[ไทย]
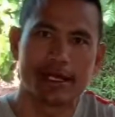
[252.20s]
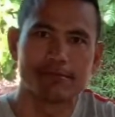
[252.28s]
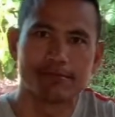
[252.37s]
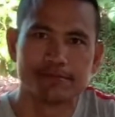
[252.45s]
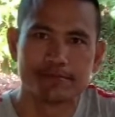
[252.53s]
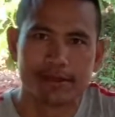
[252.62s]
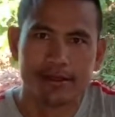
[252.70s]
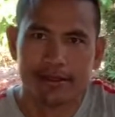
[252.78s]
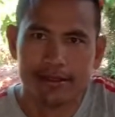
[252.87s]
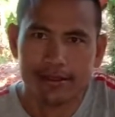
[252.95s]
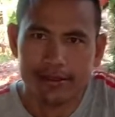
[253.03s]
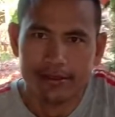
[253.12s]
ครับ
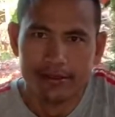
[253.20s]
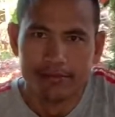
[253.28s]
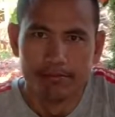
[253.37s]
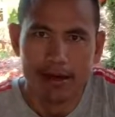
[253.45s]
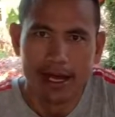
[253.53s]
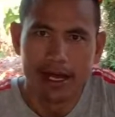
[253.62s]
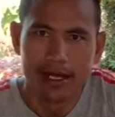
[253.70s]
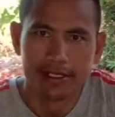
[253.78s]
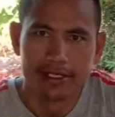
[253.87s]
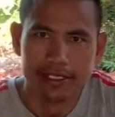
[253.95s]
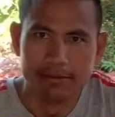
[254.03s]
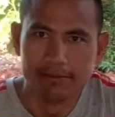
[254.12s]
มา
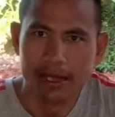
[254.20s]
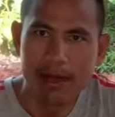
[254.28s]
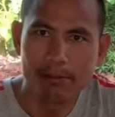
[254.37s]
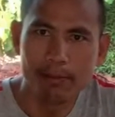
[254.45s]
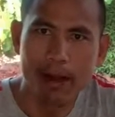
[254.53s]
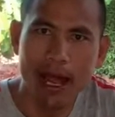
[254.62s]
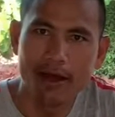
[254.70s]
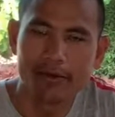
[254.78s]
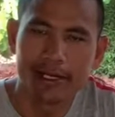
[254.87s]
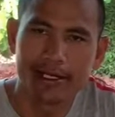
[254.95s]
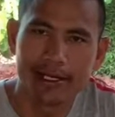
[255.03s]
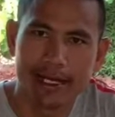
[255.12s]
ดื่มน้ำมะพร้าว
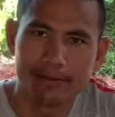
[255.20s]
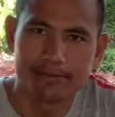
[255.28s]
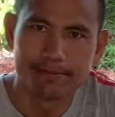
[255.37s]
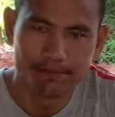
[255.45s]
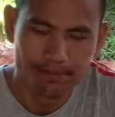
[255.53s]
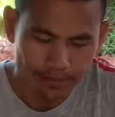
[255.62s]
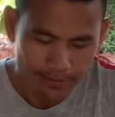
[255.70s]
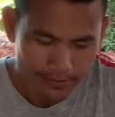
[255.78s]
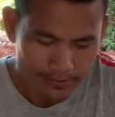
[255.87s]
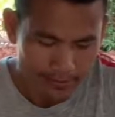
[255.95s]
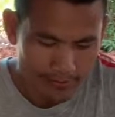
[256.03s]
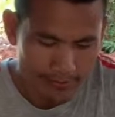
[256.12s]
กันนะครับ
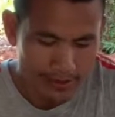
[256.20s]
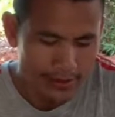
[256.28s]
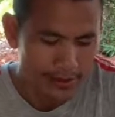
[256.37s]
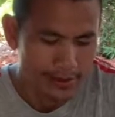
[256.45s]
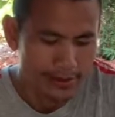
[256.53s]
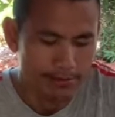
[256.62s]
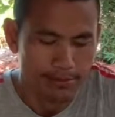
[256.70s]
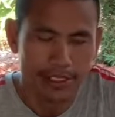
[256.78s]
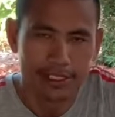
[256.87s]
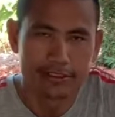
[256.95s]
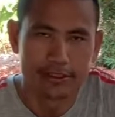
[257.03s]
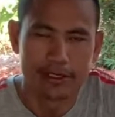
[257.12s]
เพื่
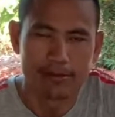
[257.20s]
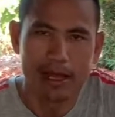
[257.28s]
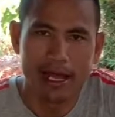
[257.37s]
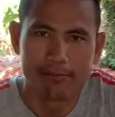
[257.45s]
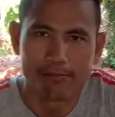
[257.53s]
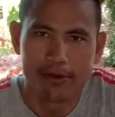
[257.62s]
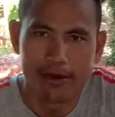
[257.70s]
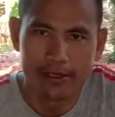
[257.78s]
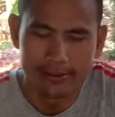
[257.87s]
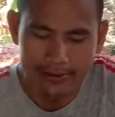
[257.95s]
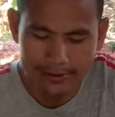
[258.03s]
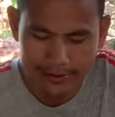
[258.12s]
อสุขภาพขอ
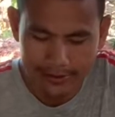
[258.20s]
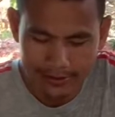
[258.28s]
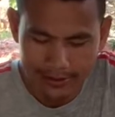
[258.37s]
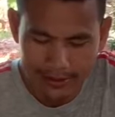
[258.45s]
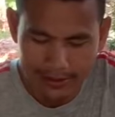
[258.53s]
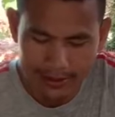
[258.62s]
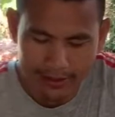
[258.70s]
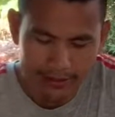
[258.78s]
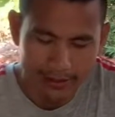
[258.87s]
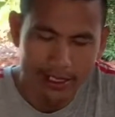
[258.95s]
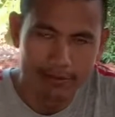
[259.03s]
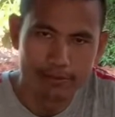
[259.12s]
ง
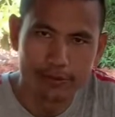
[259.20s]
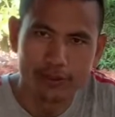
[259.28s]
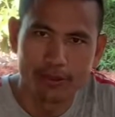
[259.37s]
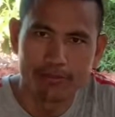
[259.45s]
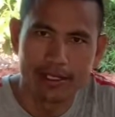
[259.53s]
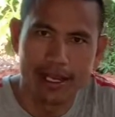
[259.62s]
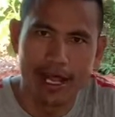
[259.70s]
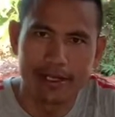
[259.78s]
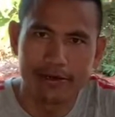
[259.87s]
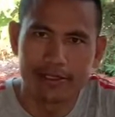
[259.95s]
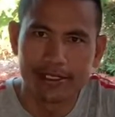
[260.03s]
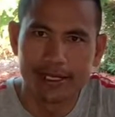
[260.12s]
ท่านผู้ชมหลาย
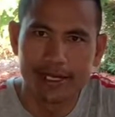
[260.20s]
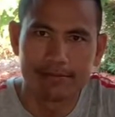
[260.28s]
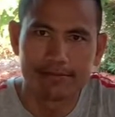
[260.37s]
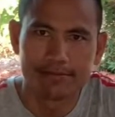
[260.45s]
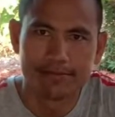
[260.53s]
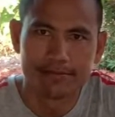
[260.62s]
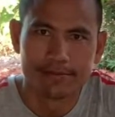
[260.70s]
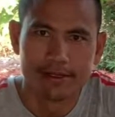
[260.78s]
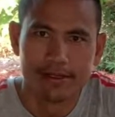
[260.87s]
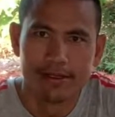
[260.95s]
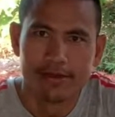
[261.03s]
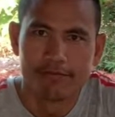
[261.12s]
ๆ คนนะครับ
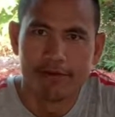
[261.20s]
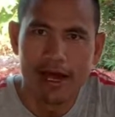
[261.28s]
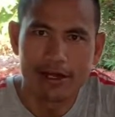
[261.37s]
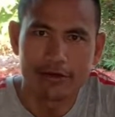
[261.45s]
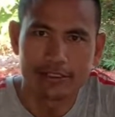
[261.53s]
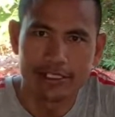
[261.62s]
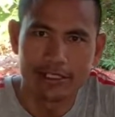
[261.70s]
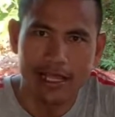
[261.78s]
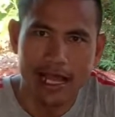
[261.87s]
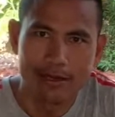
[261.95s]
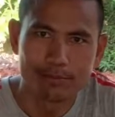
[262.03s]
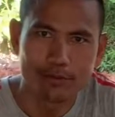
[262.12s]
ฝากกดติด
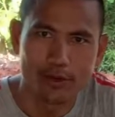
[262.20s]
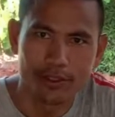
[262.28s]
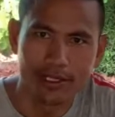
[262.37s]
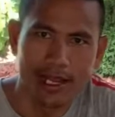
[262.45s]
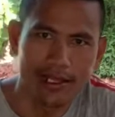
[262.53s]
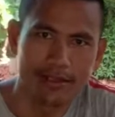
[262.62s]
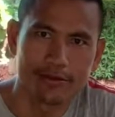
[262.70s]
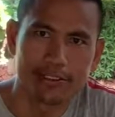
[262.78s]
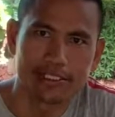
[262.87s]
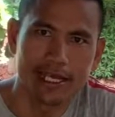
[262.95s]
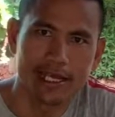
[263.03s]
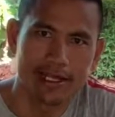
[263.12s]
ตามกดไลค์ ก
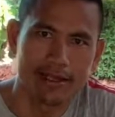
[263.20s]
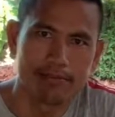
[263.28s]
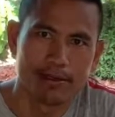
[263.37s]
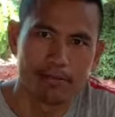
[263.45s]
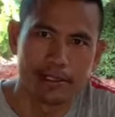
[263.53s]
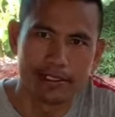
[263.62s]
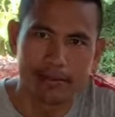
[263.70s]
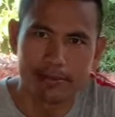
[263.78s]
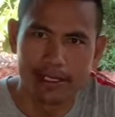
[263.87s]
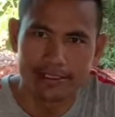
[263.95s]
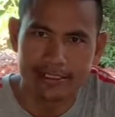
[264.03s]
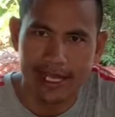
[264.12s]
ดแชร์ เพื่อเป็น
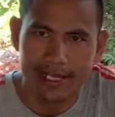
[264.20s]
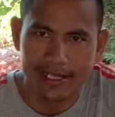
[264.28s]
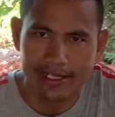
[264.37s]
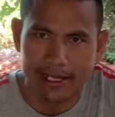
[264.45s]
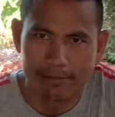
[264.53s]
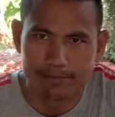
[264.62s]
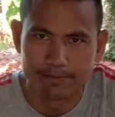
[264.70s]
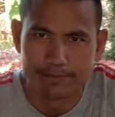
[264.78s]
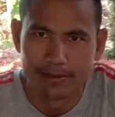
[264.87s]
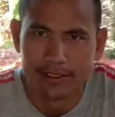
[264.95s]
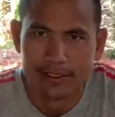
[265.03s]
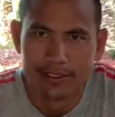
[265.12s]
กำลังใจให้กับ
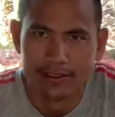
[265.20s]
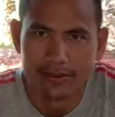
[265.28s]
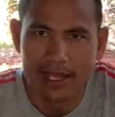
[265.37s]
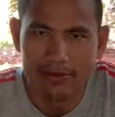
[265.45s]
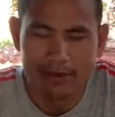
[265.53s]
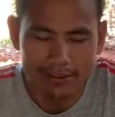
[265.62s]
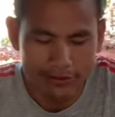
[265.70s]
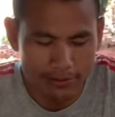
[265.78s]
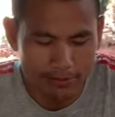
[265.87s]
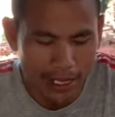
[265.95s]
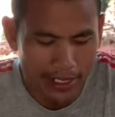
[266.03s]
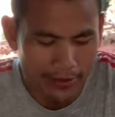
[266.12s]
นายรักต้
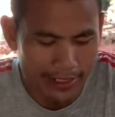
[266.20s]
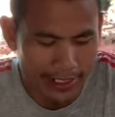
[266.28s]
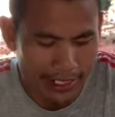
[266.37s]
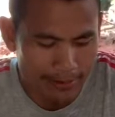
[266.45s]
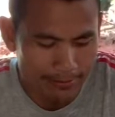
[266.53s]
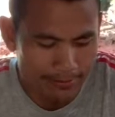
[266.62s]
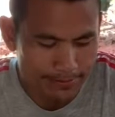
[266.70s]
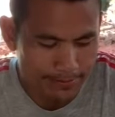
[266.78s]
นไม้ด้วยนะครับ